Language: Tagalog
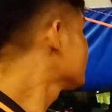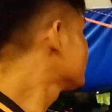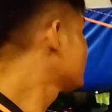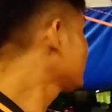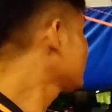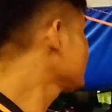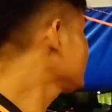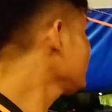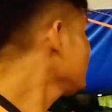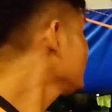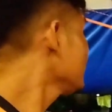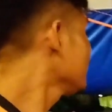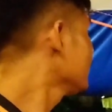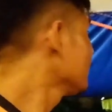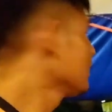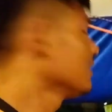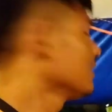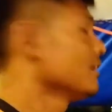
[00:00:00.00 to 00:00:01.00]
JD.
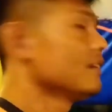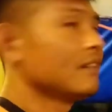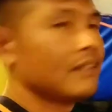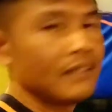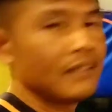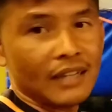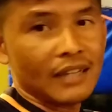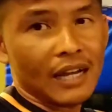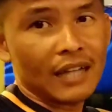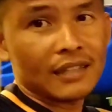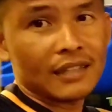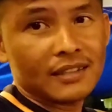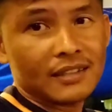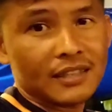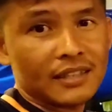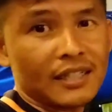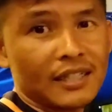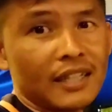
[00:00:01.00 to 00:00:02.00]
Yan,
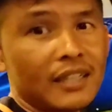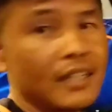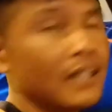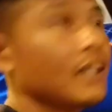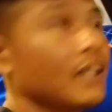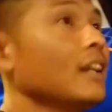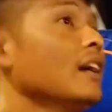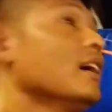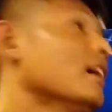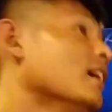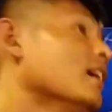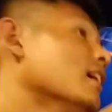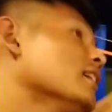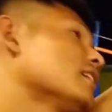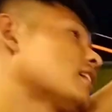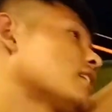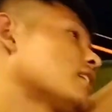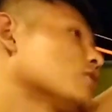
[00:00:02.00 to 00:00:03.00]
si JD.
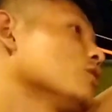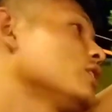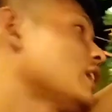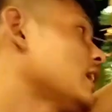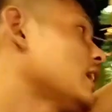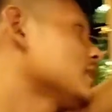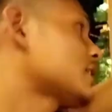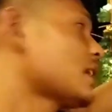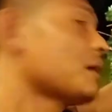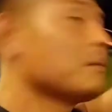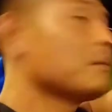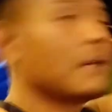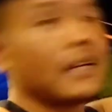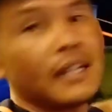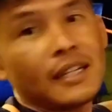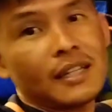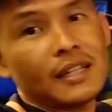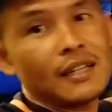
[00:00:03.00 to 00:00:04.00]
Taga doon yan sa
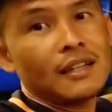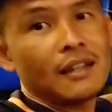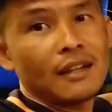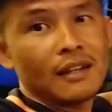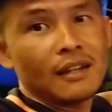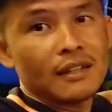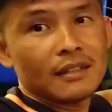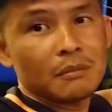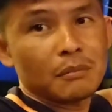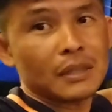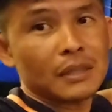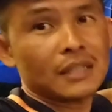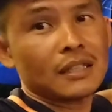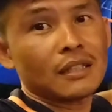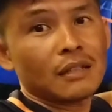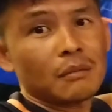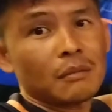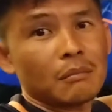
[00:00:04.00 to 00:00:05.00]
may bas
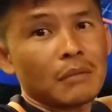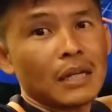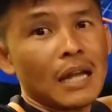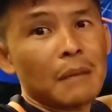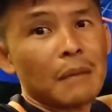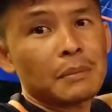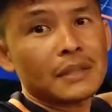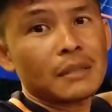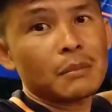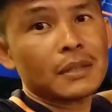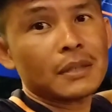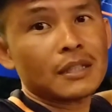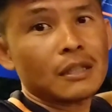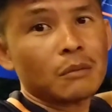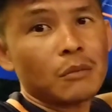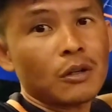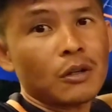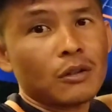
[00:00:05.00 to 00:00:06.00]
malapit sa
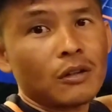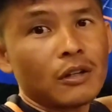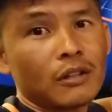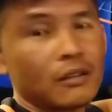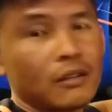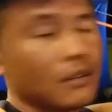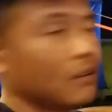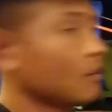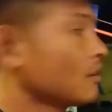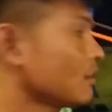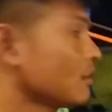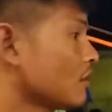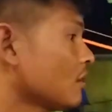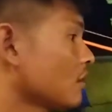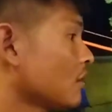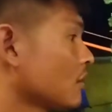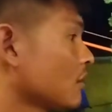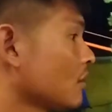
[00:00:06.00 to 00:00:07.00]
basketball court. I
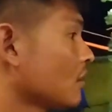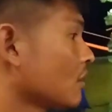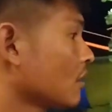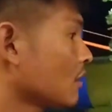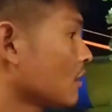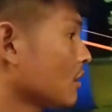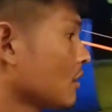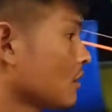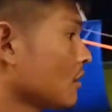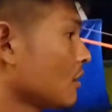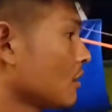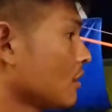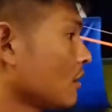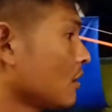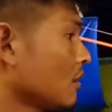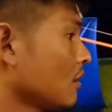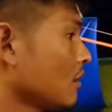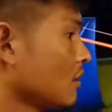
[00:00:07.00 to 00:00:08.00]
don't
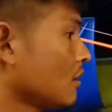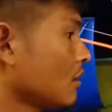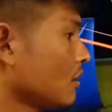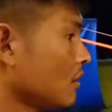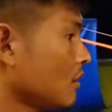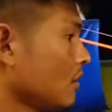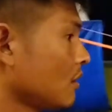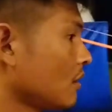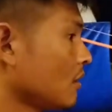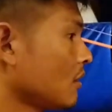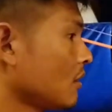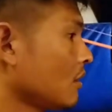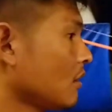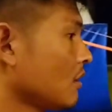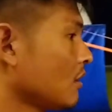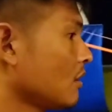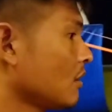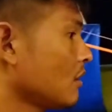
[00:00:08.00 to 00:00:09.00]
ito yun
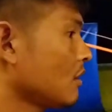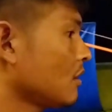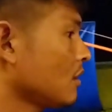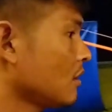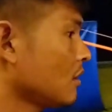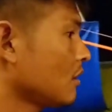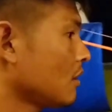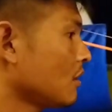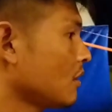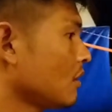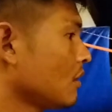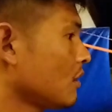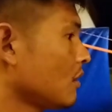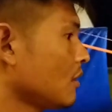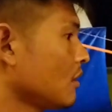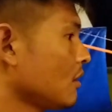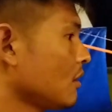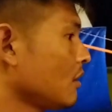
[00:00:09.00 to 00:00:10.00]
ni, katapat ang bahay
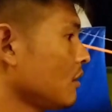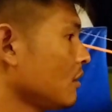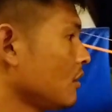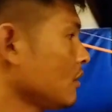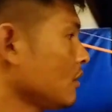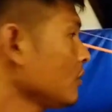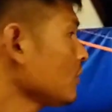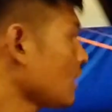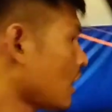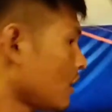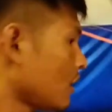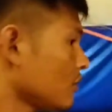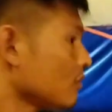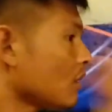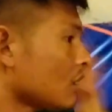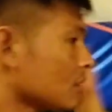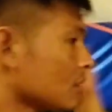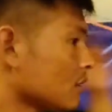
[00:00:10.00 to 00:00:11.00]
niya ni. Yun nga, yun
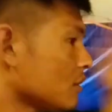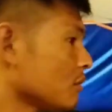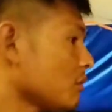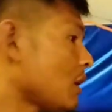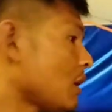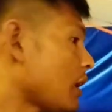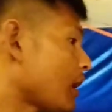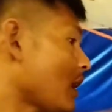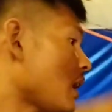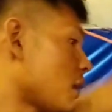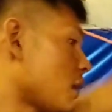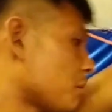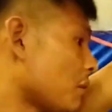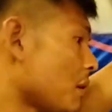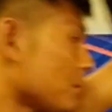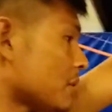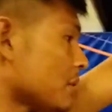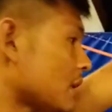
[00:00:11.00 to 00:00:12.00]
nga. Kaya nga,
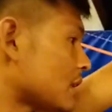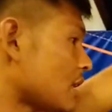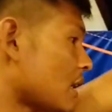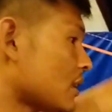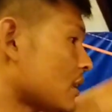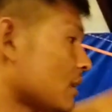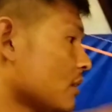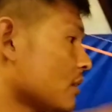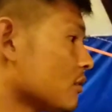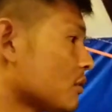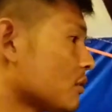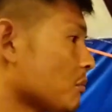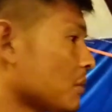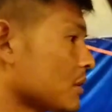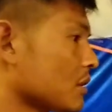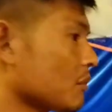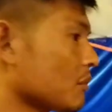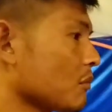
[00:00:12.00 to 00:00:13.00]
malapit na sa atin doon sa
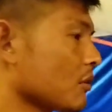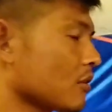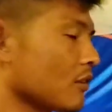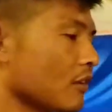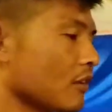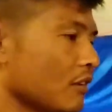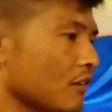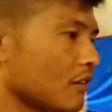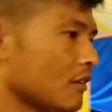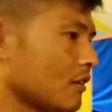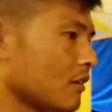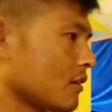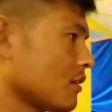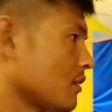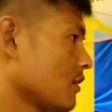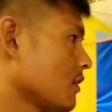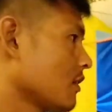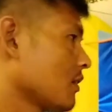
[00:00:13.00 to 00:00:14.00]
Basalubod.
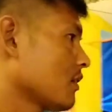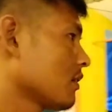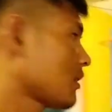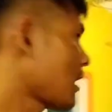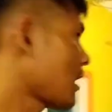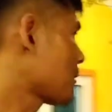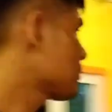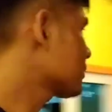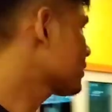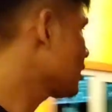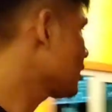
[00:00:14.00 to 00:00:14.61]
Tapos